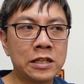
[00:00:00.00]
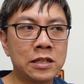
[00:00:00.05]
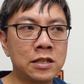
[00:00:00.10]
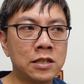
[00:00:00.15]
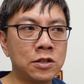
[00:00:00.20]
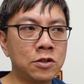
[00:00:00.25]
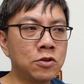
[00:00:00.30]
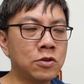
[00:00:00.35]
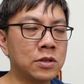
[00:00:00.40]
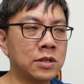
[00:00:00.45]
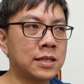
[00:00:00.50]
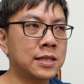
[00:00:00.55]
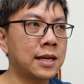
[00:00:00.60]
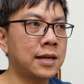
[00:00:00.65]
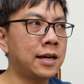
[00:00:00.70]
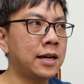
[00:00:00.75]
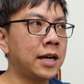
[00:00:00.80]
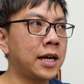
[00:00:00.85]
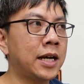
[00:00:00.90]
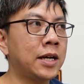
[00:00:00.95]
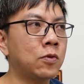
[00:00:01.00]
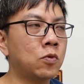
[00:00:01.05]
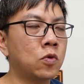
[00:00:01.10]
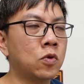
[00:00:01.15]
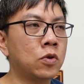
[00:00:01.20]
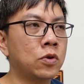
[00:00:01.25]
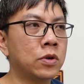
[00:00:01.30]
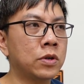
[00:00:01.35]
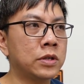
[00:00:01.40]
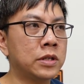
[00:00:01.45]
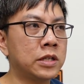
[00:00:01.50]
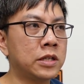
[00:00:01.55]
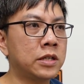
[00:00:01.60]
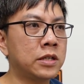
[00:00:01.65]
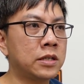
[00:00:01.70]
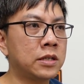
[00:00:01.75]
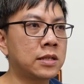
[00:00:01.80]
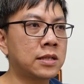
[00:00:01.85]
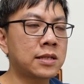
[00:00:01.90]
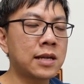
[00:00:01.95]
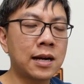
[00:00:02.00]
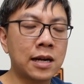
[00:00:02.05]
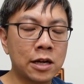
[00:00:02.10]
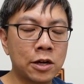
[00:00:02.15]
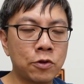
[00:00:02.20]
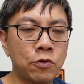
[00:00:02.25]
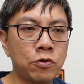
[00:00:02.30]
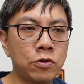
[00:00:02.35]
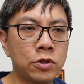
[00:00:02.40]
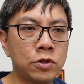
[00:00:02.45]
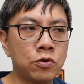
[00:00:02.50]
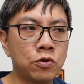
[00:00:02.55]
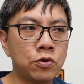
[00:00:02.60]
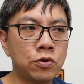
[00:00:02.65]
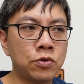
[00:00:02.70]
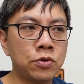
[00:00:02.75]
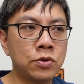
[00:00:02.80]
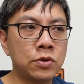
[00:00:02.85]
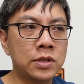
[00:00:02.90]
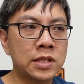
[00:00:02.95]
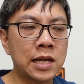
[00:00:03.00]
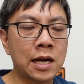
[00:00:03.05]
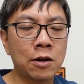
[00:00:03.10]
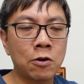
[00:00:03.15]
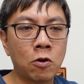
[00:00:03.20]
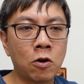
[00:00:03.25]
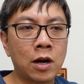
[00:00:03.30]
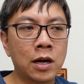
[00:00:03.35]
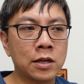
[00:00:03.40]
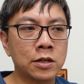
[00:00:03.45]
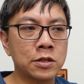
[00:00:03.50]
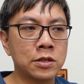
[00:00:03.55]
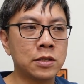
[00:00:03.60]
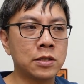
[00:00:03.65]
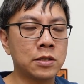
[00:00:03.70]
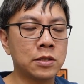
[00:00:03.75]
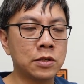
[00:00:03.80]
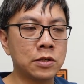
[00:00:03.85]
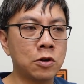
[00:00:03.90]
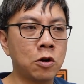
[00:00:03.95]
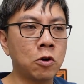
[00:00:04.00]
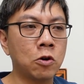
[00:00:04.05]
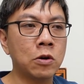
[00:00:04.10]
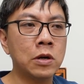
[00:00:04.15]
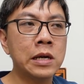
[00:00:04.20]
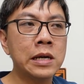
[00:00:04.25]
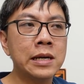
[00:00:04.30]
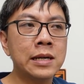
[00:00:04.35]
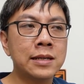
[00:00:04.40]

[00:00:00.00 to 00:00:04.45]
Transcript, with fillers: 只有在我上个月去彰化的时候，